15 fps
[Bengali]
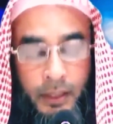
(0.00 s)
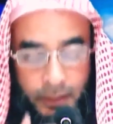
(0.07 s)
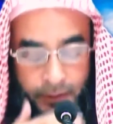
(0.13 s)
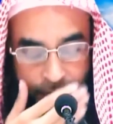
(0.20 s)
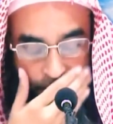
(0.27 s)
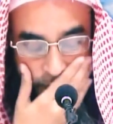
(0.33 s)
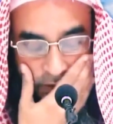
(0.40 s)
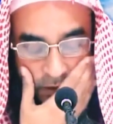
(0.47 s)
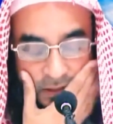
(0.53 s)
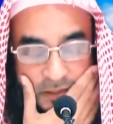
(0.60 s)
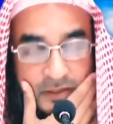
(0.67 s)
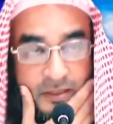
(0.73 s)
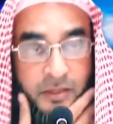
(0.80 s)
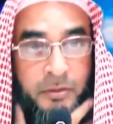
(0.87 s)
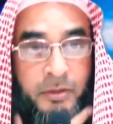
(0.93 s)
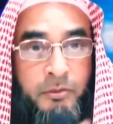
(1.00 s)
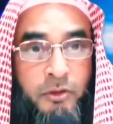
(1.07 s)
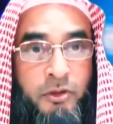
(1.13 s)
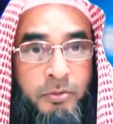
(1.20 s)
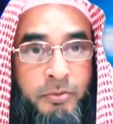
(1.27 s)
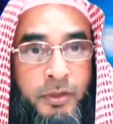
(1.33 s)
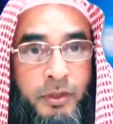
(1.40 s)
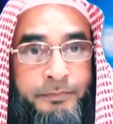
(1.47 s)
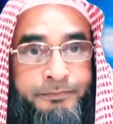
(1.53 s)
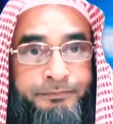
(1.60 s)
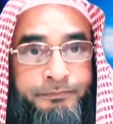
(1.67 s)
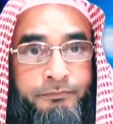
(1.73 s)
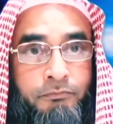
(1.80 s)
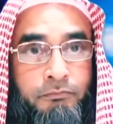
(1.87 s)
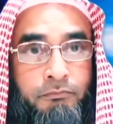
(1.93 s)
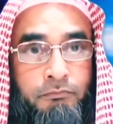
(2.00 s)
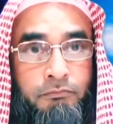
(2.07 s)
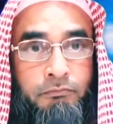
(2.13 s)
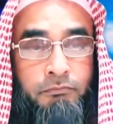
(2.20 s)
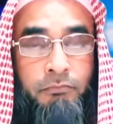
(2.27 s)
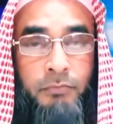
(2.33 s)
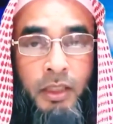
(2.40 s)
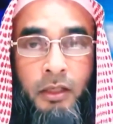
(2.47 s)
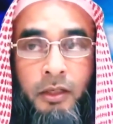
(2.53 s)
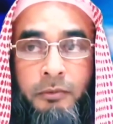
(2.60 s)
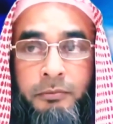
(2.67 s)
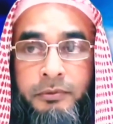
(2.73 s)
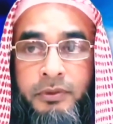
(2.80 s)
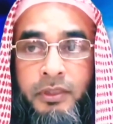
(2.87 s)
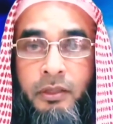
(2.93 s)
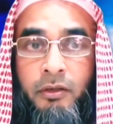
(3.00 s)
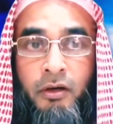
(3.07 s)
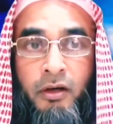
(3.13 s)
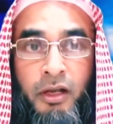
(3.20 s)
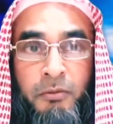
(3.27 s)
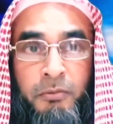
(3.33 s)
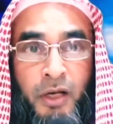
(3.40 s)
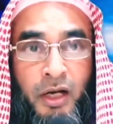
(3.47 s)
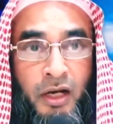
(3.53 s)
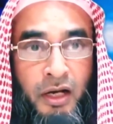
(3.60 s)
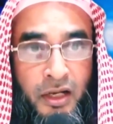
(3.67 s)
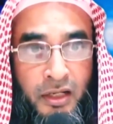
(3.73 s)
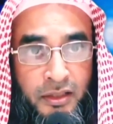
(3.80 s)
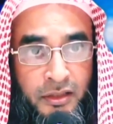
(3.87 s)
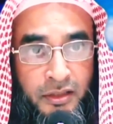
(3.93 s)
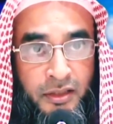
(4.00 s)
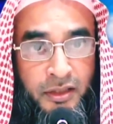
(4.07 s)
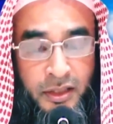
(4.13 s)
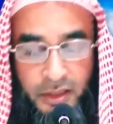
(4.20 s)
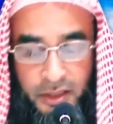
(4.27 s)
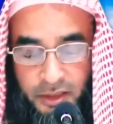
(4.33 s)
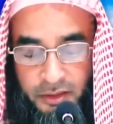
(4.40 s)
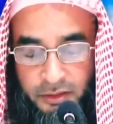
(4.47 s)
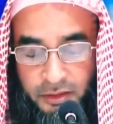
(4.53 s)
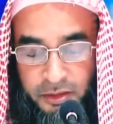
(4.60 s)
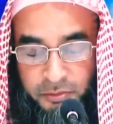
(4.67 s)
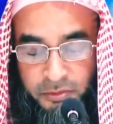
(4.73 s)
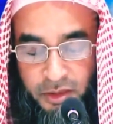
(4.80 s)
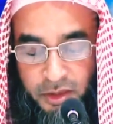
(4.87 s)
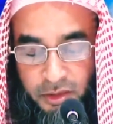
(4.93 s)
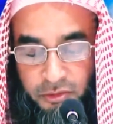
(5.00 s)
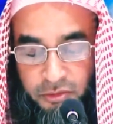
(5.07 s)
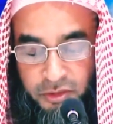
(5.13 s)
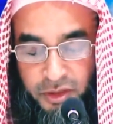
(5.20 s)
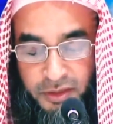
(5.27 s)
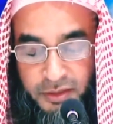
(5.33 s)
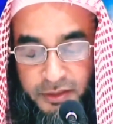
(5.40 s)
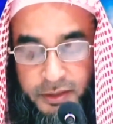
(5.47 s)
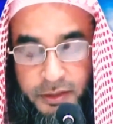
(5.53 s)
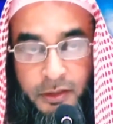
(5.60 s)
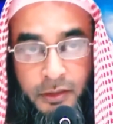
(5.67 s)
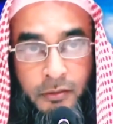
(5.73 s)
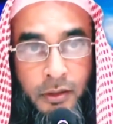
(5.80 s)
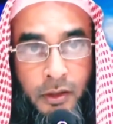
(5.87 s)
আর আর কিভাবে উঠবে বেকাবুদ্দিল আলামা এর আগে হাদিস আমরা আলোচনা এসছে